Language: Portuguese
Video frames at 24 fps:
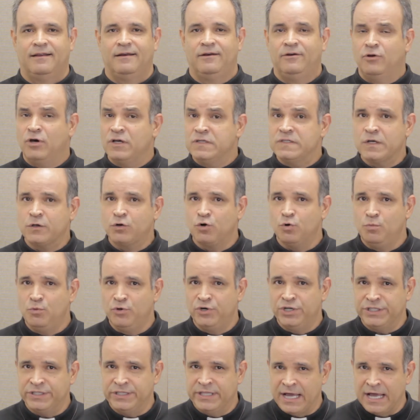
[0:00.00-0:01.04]
Nossa
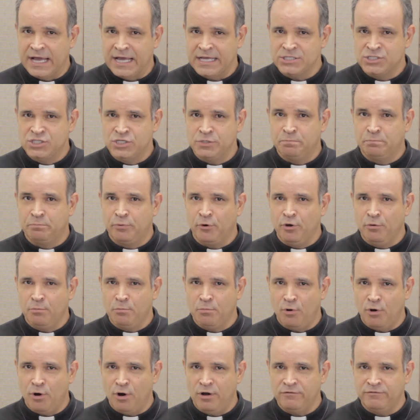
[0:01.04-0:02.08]
comunidade
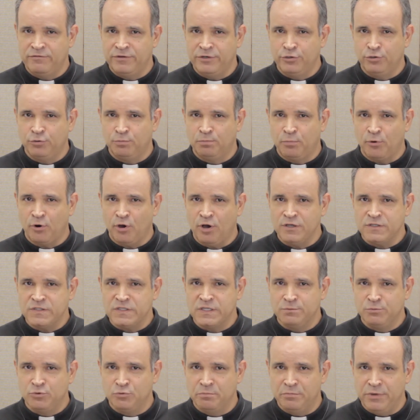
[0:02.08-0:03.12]
promove no
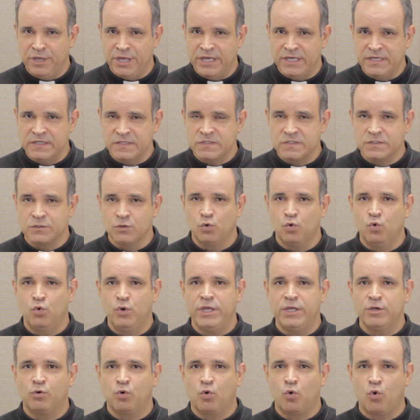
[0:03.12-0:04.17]
próximo mês o
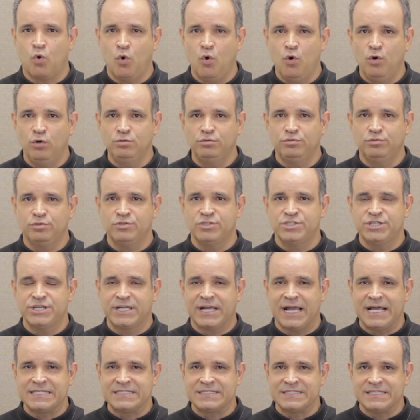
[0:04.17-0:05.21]
encontro de
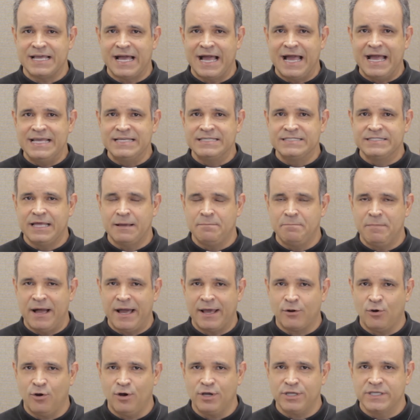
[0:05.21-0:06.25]
casais da
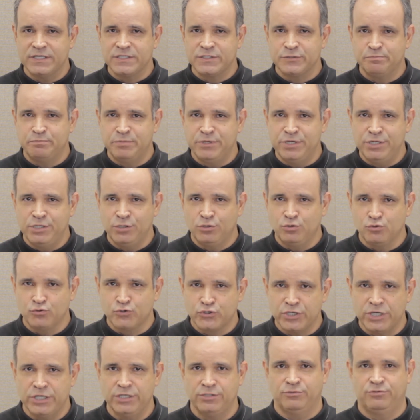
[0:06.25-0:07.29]
Paróquia Espírito
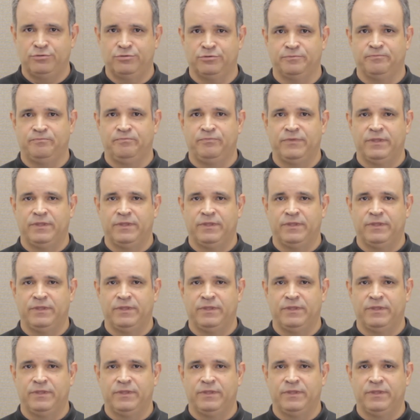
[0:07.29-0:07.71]
Santo.